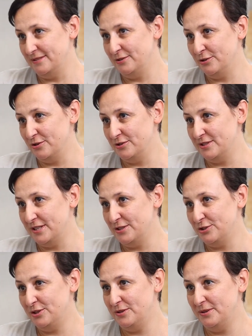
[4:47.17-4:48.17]
do końca.
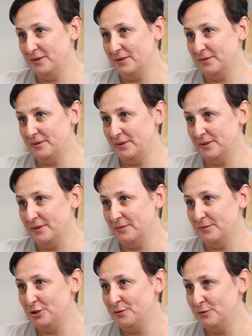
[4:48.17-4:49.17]
Jeżeli
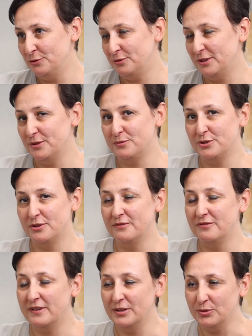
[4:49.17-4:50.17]
myślimy tutaj o
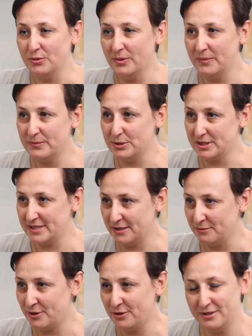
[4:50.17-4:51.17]
przechowywaniu przez
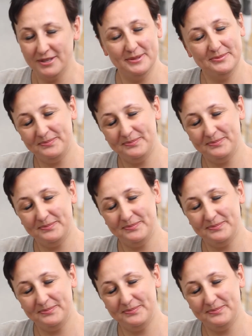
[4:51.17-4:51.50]
cały rok,